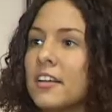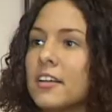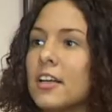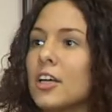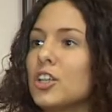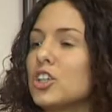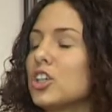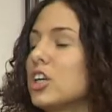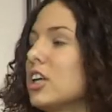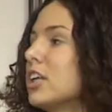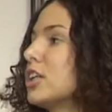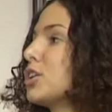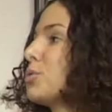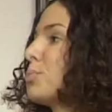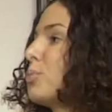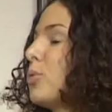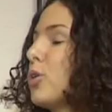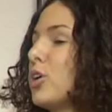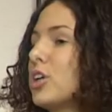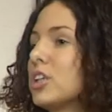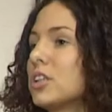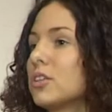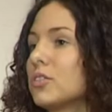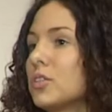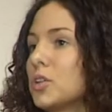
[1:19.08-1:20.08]
начали
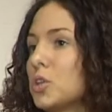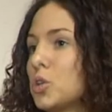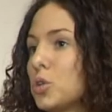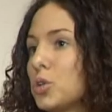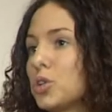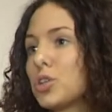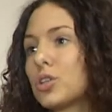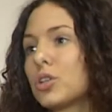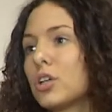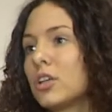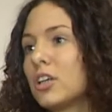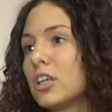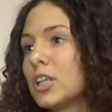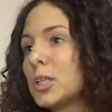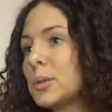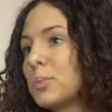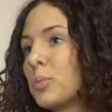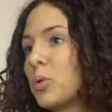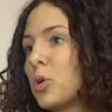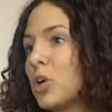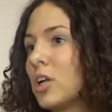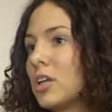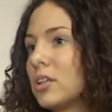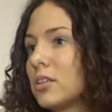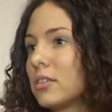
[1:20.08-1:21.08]
использовать то, что не
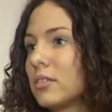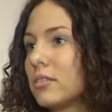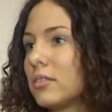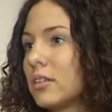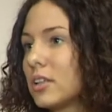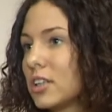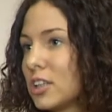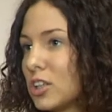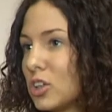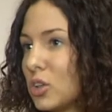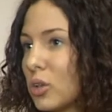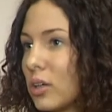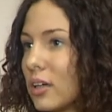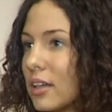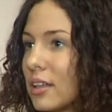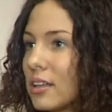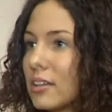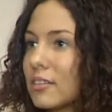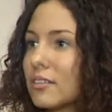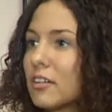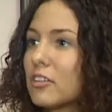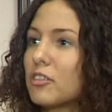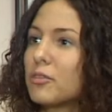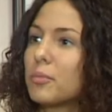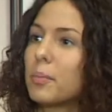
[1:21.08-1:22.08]
использовалось до
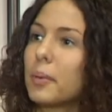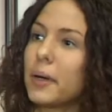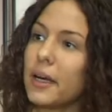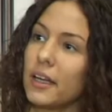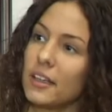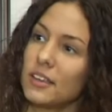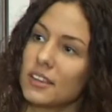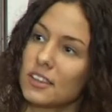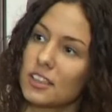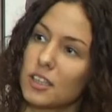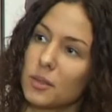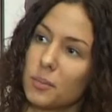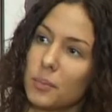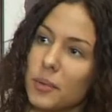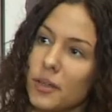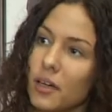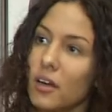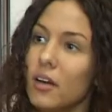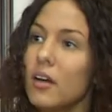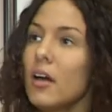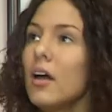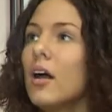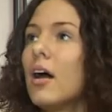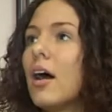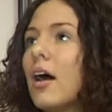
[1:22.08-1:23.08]
этого в
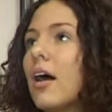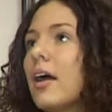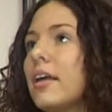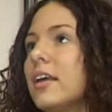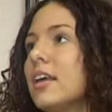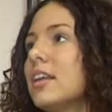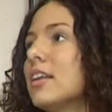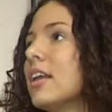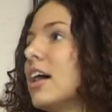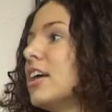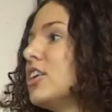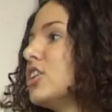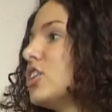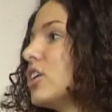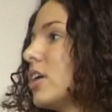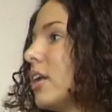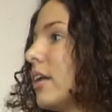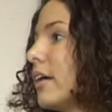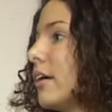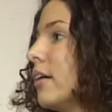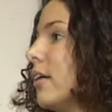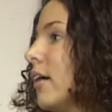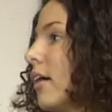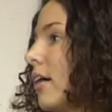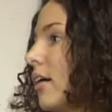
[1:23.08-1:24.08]
принципе. Они
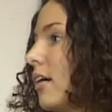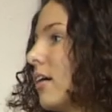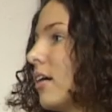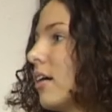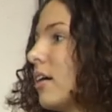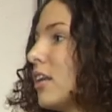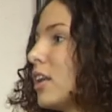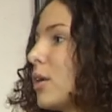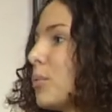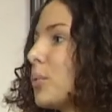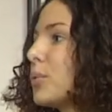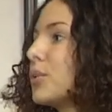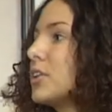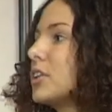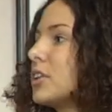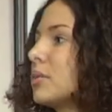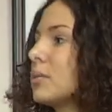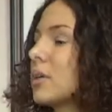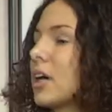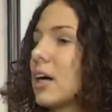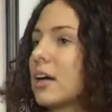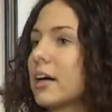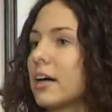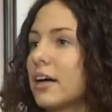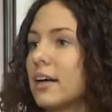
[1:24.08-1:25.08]
начали, а,
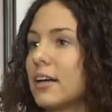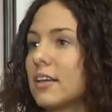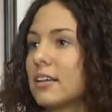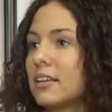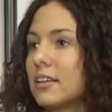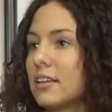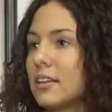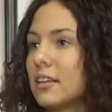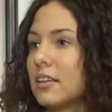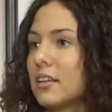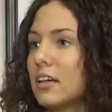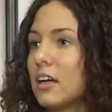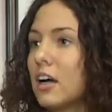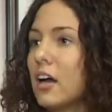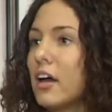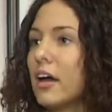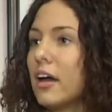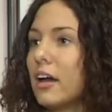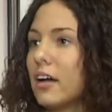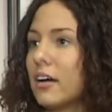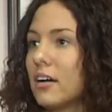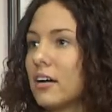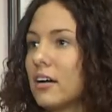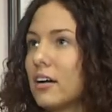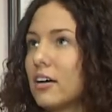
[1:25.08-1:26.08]
допустим, какая-то
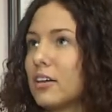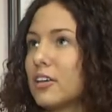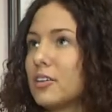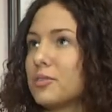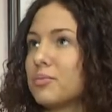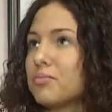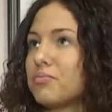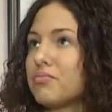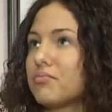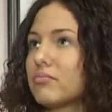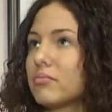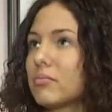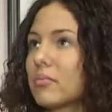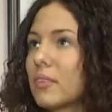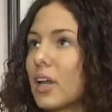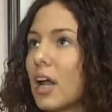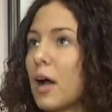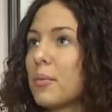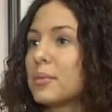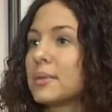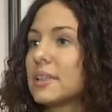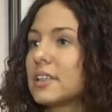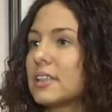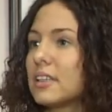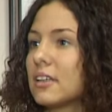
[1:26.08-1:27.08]
эм,
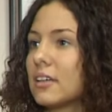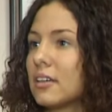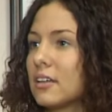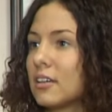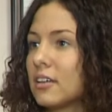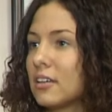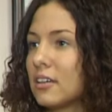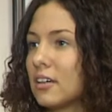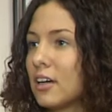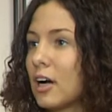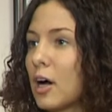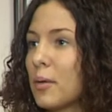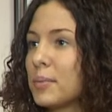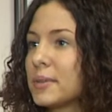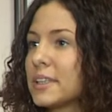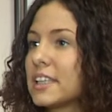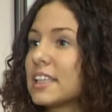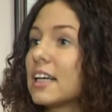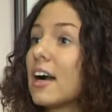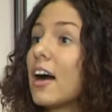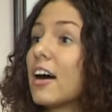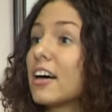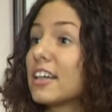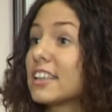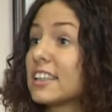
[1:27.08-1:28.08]
э,
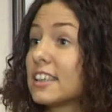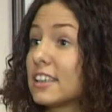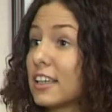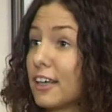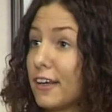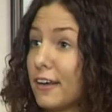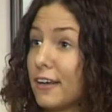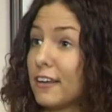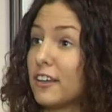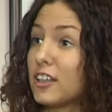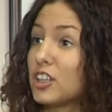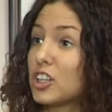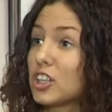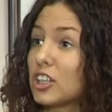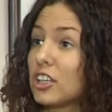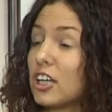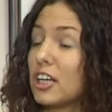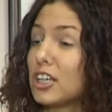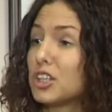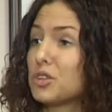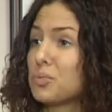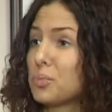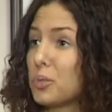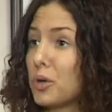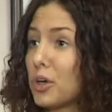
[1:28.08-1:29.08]
абстракция
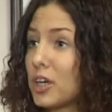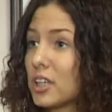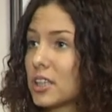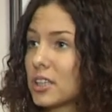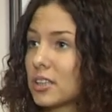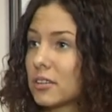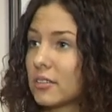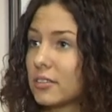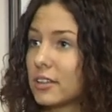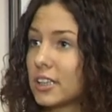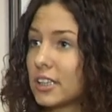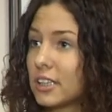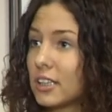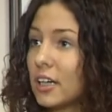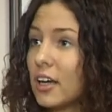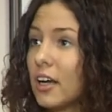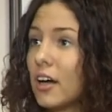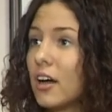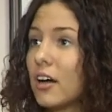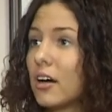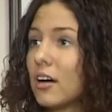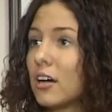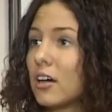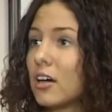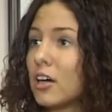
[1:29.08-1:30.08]
начала использовать
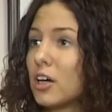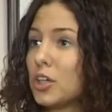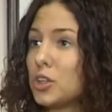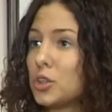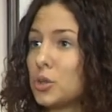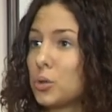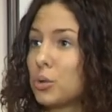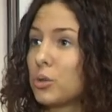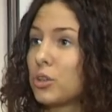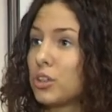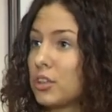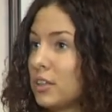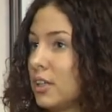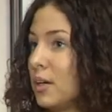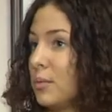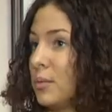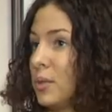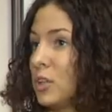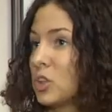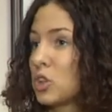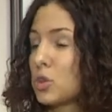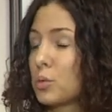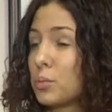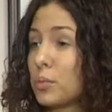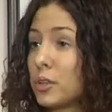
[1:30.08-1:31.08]
э, чуть ли там
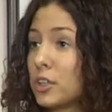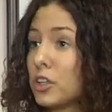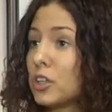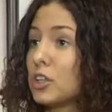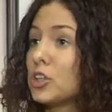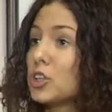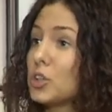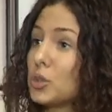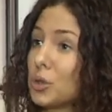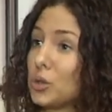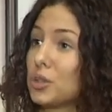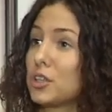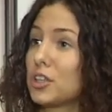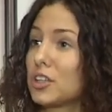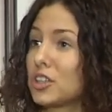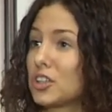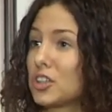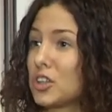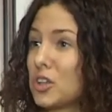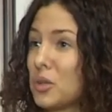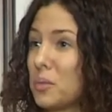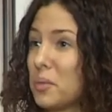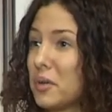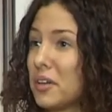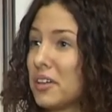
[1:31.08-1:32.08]
не зубные щетки,
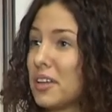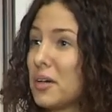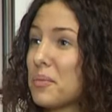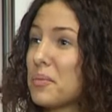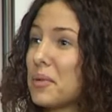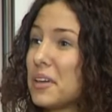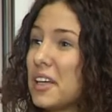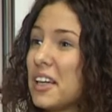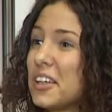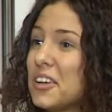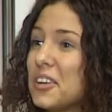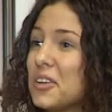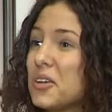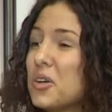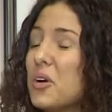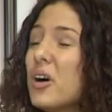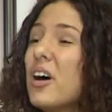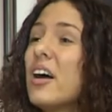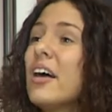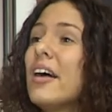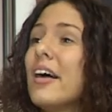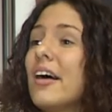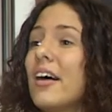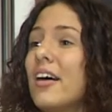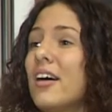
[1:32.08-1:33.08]
чтобы на
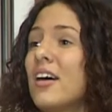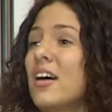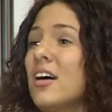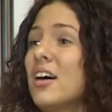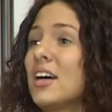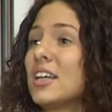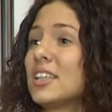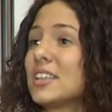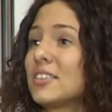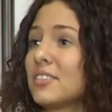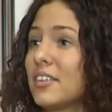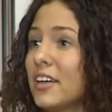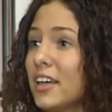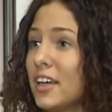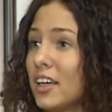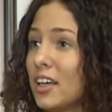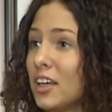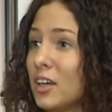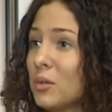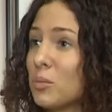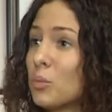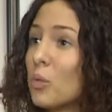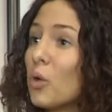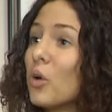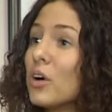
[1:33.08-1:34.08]
полотно а,
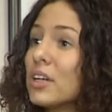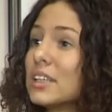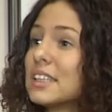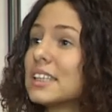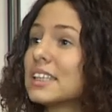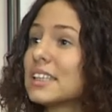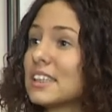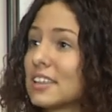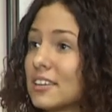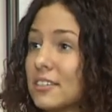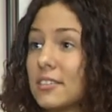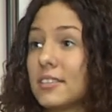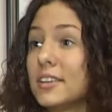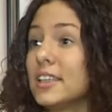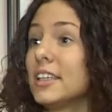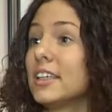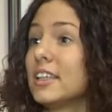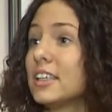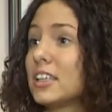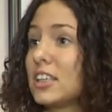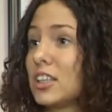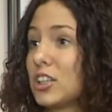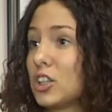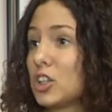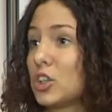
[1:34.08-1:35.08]
свои эмоции
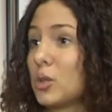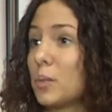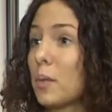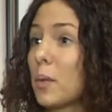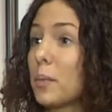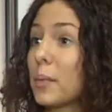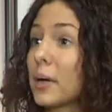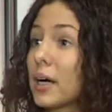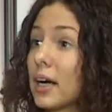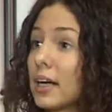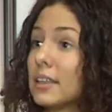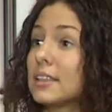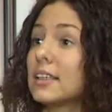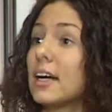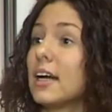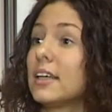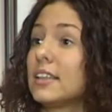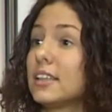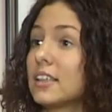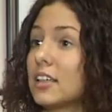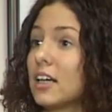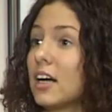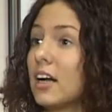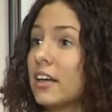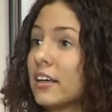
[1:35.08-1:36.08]
вынести, чтобы
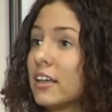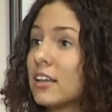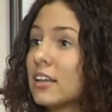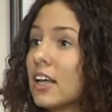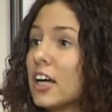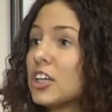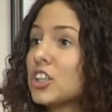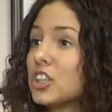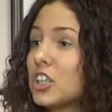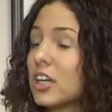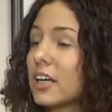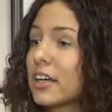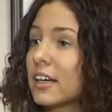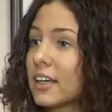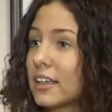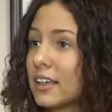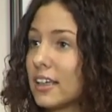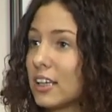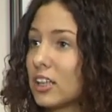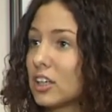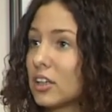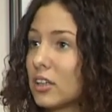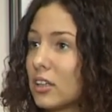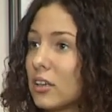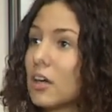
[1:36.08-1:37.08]
показать их. Они начали
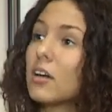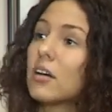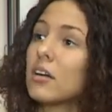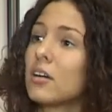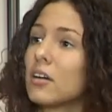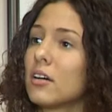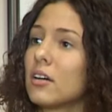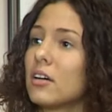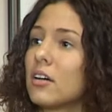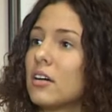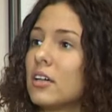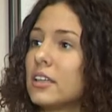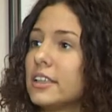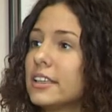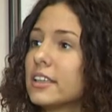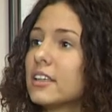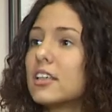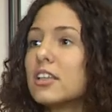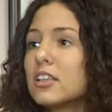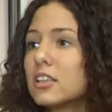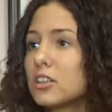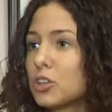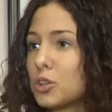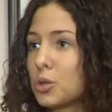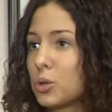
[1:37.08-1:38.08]
какие-то э,
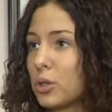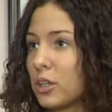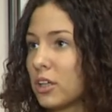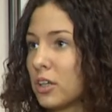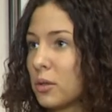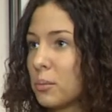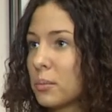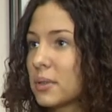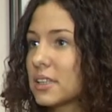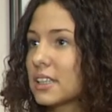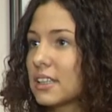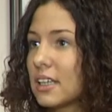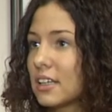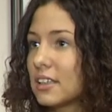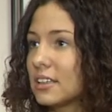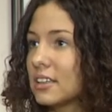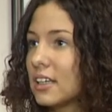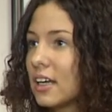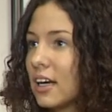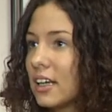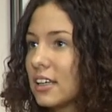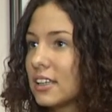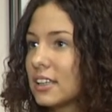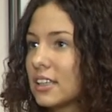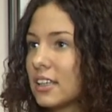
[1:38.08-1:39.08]
делать чуть ли не
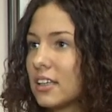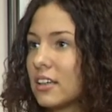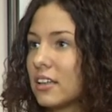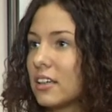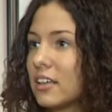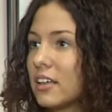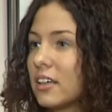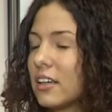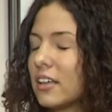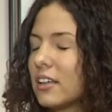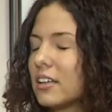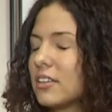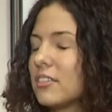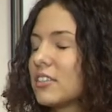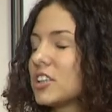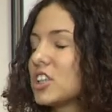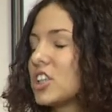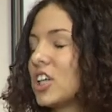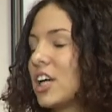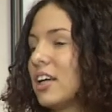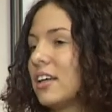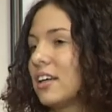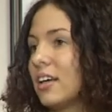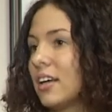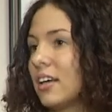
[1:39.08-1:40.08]
бессознательные
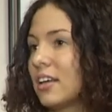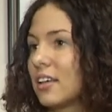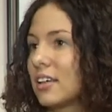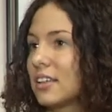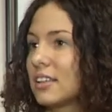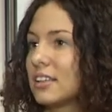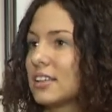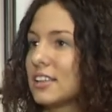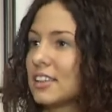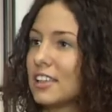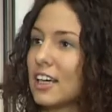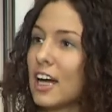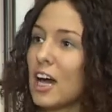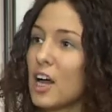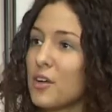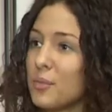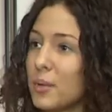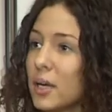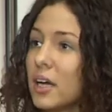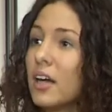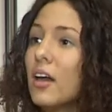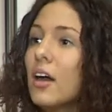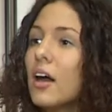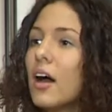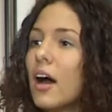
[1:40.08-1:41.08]
движения
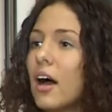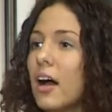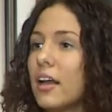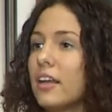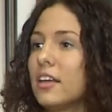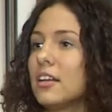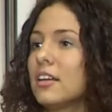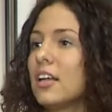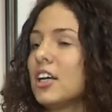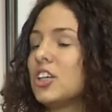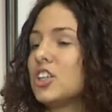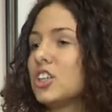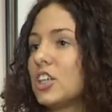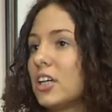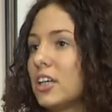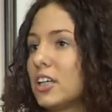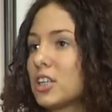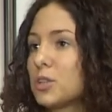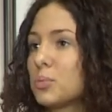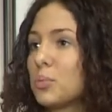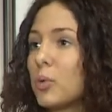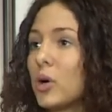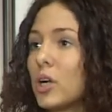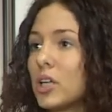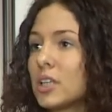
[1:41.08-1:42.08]
кистями. Они начали
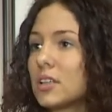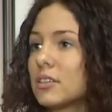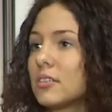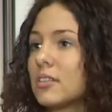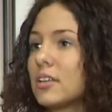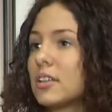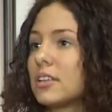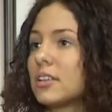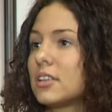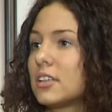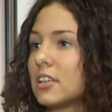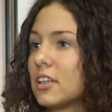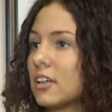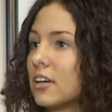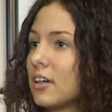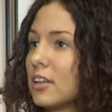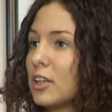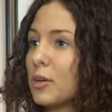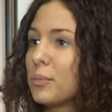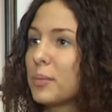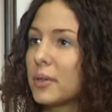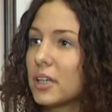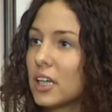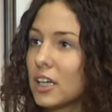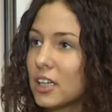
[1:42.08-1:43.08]
использовать э,
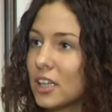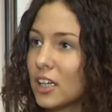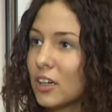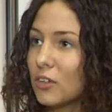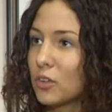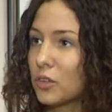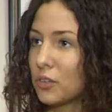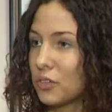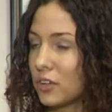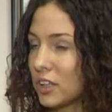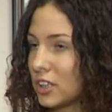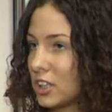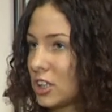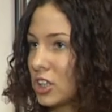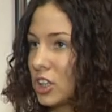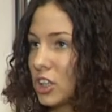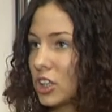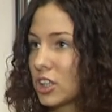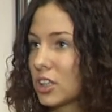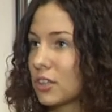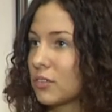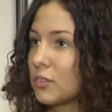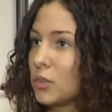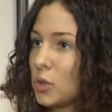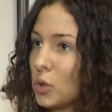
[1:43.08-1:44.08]
на полотне вот
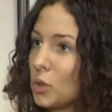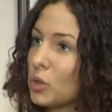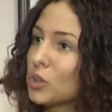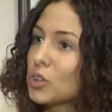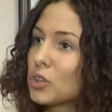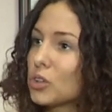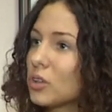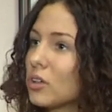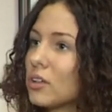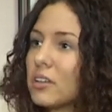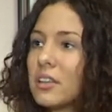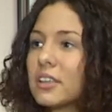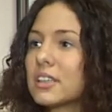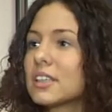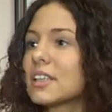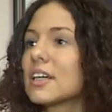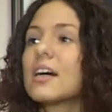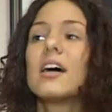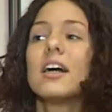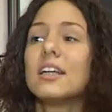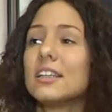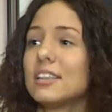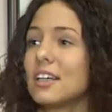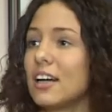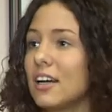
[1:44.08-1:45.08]
фактически все, что они
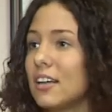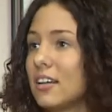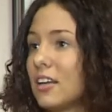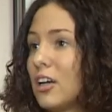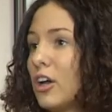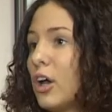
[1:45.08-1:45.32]
захотят.